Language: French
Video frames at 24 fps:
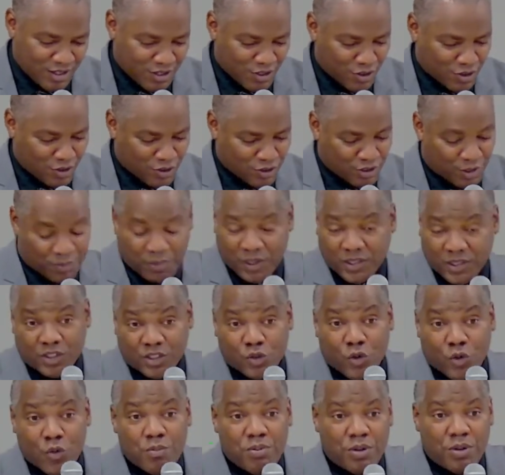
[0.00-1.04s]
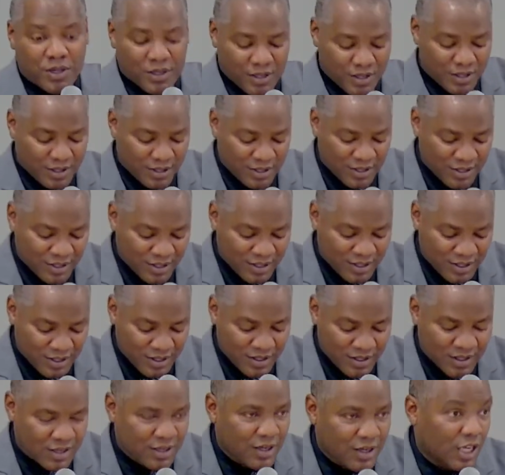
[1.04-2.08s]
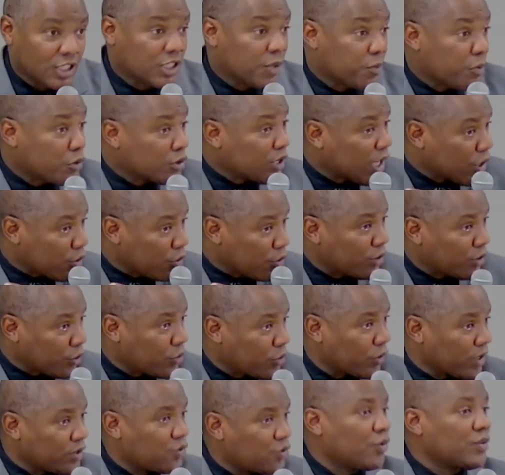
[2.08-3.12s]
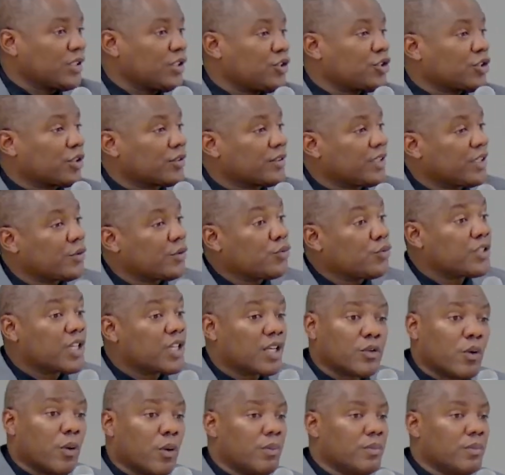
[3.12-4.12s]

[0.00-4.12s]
C'est pas un scoop. Et c'est pour ça qu'on a eu raison aussi de chanter Nous tiendrons.